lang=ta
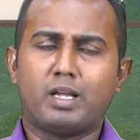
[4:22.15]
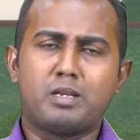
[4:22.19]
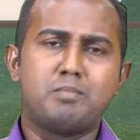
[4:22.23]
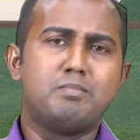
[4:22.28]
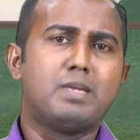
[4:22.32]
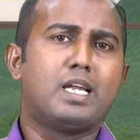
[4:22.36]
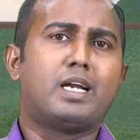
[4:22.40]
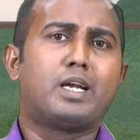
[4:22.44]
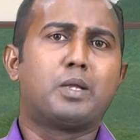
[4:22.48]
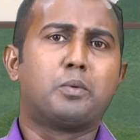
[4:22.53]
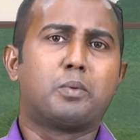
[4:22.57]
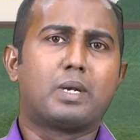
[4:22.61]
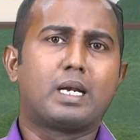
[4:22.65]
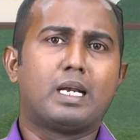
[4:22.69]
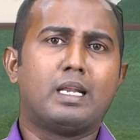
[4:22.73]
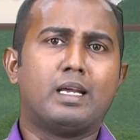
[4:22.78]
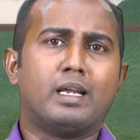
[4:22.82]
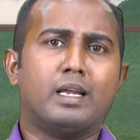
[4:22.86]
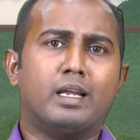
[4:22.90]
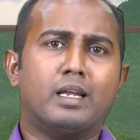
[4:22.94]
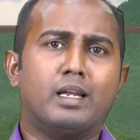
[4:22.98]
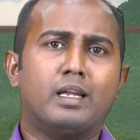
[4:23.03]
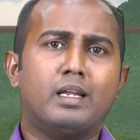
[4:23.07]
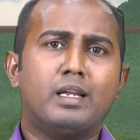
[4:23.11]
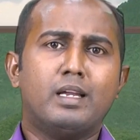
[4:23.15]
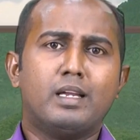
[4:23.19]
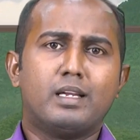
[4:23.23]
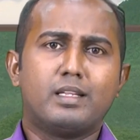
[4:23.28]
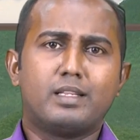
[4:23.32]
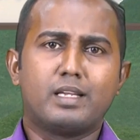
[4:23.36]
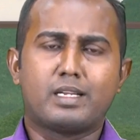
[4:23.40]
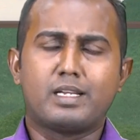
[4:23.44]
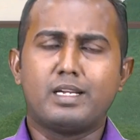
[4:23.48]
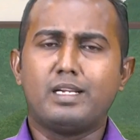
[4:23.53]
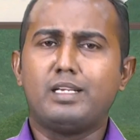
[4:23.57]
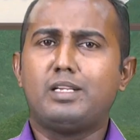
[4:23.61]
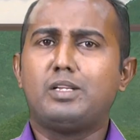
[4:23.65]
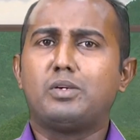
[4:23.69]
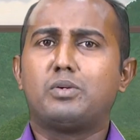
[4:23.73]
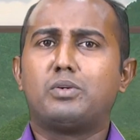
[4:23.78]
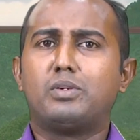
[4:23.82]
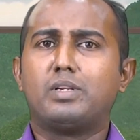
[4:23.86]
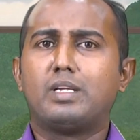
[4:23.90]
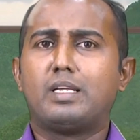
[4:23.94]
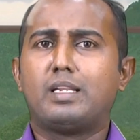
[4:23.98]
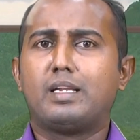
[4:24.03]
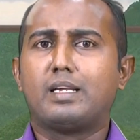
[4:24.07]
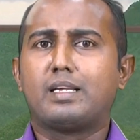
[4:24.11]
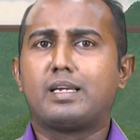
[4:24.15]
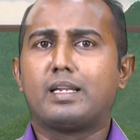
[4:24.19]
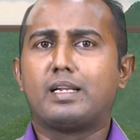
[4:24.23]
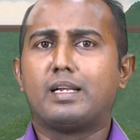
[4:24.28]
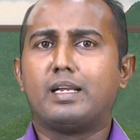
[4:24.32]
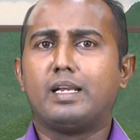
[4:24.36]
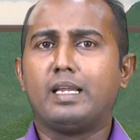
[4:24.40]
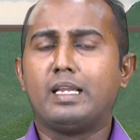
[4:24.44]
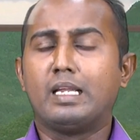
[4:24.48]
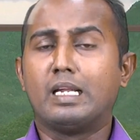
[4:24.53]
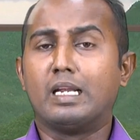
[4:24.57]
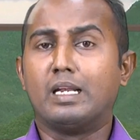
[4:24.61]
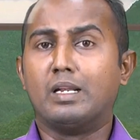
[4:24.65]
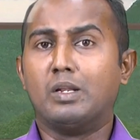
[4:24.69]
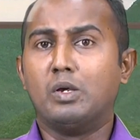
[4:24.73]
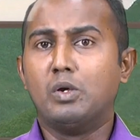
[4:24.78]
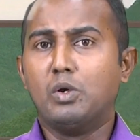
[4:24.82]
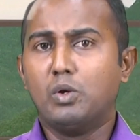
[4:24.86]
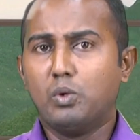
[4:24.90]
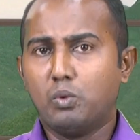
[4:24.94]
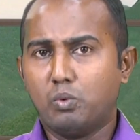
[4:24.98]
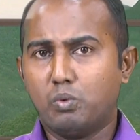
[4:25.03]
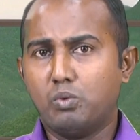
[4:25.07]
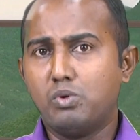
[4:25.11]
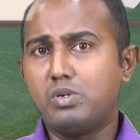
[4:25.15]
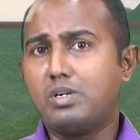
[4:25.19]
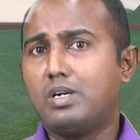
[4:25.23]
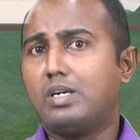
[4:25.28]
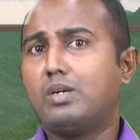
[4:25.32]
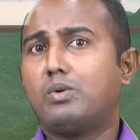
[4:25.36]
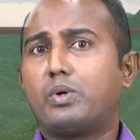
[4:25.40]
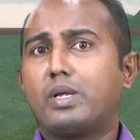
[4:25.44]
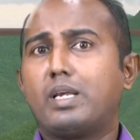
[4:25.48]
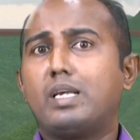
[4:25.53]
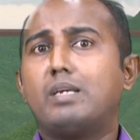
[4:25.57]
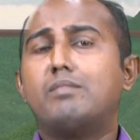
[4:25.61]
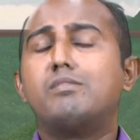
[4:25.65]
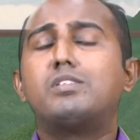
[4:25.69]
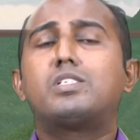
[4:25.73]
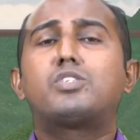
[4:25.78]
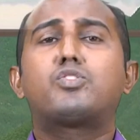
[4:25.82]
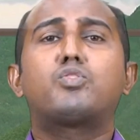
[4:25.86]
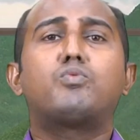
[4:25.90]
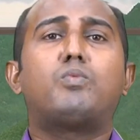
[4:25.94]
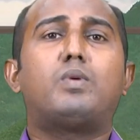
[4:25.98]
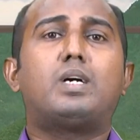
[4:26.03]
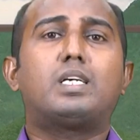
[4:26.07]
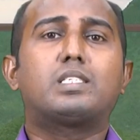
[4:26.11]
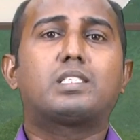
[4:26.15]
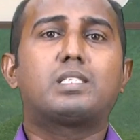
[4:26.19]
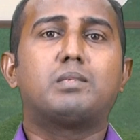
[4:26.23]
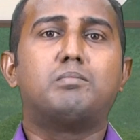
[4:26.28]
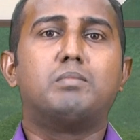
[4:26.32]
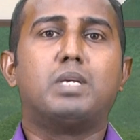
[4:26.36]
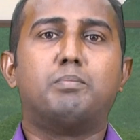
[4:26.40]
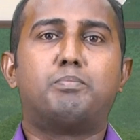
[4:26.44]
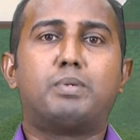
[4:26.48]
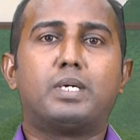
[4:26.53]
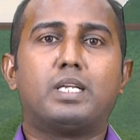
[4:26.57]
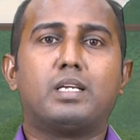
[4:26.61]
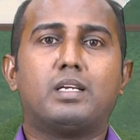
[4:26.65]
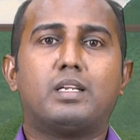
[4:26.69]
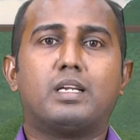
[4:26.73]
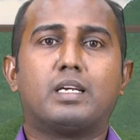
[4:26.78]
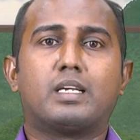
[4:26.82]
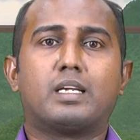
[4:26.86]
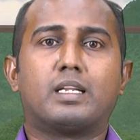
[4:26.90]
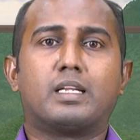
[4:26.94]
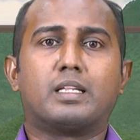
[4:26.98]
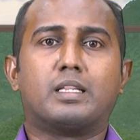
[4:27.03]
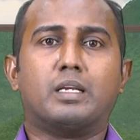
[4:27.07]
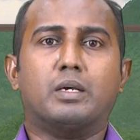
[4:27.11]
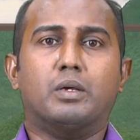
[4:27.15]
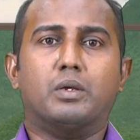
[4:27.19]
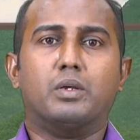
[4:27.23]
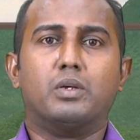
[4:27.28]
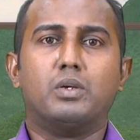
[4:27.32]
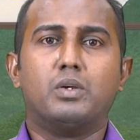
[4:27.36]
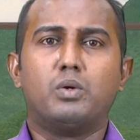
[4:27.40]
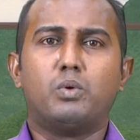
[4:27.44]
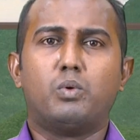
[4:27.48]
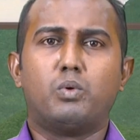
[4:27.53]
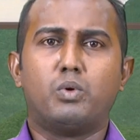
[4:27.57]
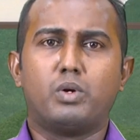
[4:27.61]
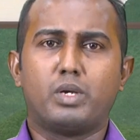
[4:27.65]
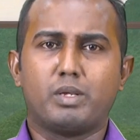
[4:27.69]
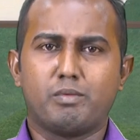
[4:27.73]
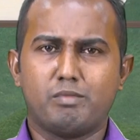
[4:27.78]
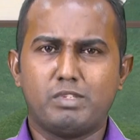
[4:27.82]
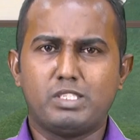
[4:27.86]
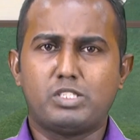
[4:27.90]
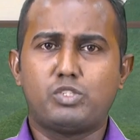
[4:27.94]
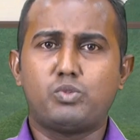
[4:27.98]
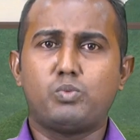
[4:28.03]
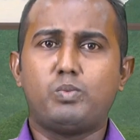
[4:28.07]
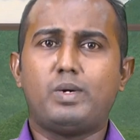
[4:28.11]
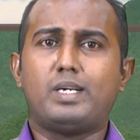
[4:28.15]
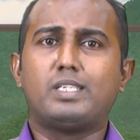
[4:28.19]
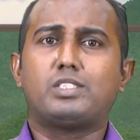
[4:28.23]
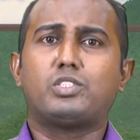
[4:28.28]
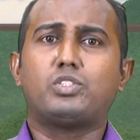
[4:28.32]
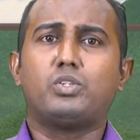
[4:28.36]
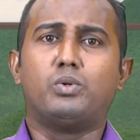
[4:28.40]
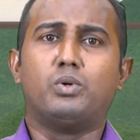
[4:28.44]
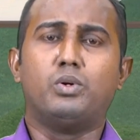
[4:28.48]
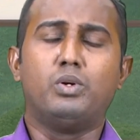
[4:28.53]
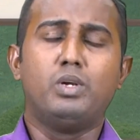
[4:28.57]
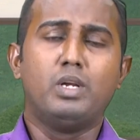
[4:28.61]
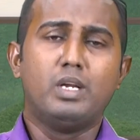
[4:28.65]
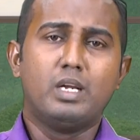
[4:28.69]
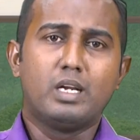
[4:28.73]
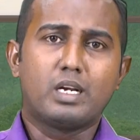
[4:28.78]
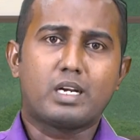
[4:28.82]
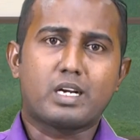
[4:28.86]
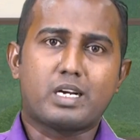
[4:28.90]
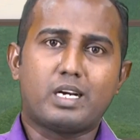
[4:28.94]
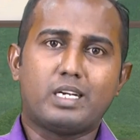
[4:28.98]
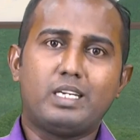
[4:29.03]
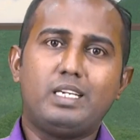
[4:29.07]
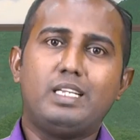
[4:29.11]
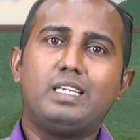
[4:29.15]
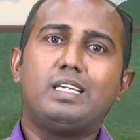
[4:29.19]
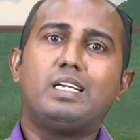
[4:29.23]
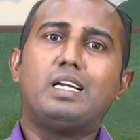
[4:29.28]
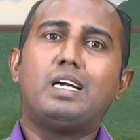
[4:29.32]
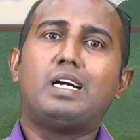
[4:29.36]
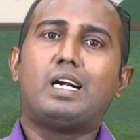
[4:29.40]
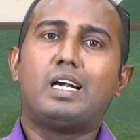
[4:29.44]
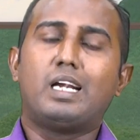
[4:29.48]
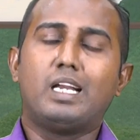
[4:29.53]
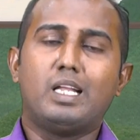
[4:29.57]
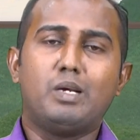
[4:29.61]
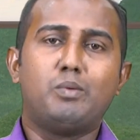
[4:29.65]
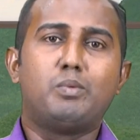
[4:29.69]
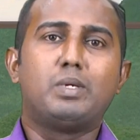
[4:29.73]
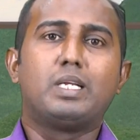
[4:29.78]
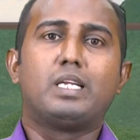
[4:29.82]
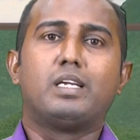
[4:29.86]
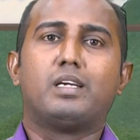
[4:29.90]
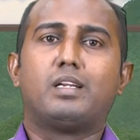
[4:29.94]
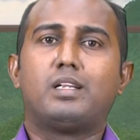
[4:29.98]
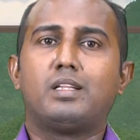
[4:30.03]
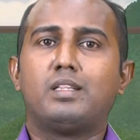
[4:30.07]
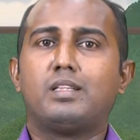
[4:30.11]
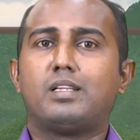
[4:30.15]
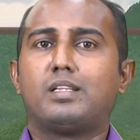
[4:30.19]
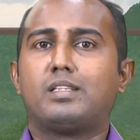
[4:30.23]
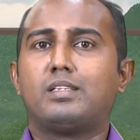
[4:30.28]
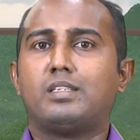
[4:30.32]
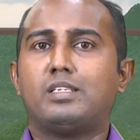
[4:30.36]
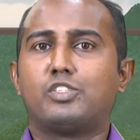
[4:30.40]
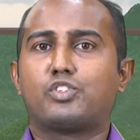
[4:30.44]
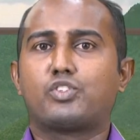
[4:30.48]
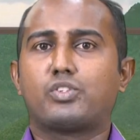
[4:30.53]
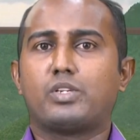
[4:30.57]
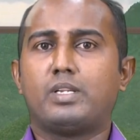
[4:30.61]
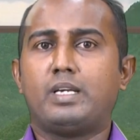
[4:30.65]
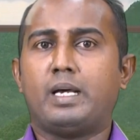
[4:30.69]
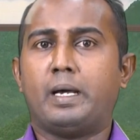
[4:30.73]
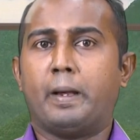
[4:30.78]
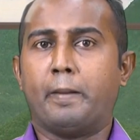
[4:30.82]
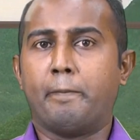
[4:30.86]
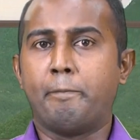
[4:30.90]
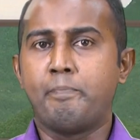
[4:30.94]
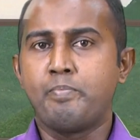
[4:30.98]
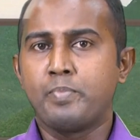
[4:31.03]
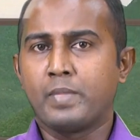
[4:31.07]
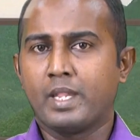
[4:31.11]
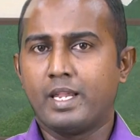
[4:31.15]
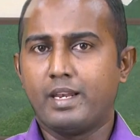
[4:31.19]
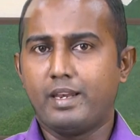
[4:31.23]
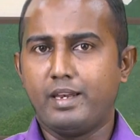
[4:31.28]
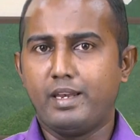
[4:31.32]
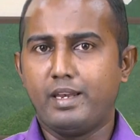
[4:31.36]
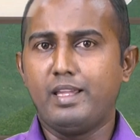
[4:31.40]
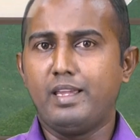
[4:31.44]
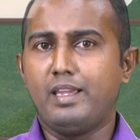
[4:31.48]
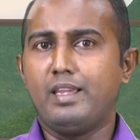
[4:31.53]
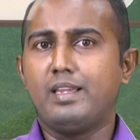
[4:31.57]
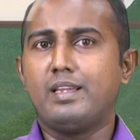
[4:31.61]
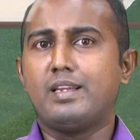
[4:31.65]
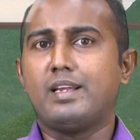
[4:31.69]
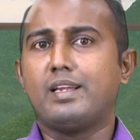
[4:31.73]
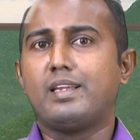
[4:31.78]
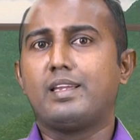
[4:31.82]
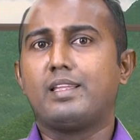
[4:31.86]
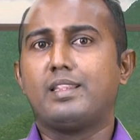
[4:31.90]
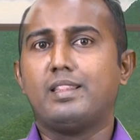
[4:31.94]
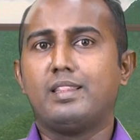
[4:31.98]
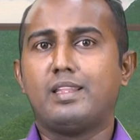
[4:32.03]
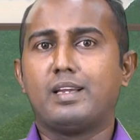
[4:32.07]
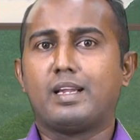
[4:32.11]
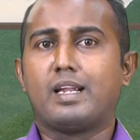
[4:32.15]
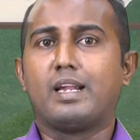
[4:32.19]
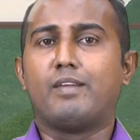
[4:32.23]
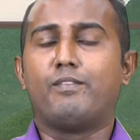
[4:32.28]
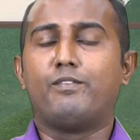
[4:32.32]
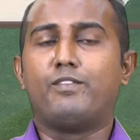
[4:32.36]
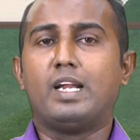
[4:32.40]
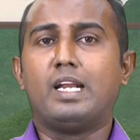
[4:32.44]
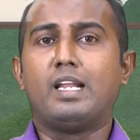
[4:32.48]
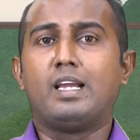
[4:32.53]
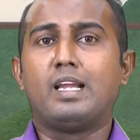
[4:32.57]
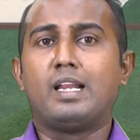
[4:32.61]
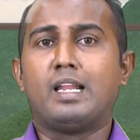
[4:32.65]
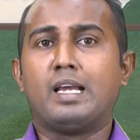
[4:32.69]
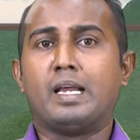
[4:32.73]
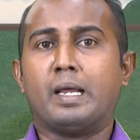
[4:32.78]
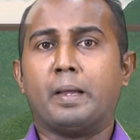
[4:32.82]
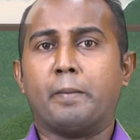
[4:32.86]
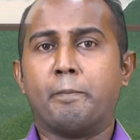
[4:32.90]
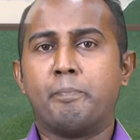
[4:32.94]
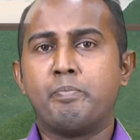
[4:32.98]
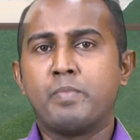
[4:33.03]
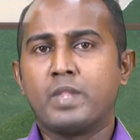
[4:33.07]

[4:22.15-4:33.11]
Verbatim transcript: அருமையானவர்களே இதை கேட்டுக்கொண்டு இருக்கிற நீங்கள் உங்களுடைய விசுவாசம் எப்படி இருக்கிறது உங்களுடைய விசுவாசம் கடுக அளவு இருந்ததுன்னு சொன்னால் நீங்கள் இந்த வேலையில்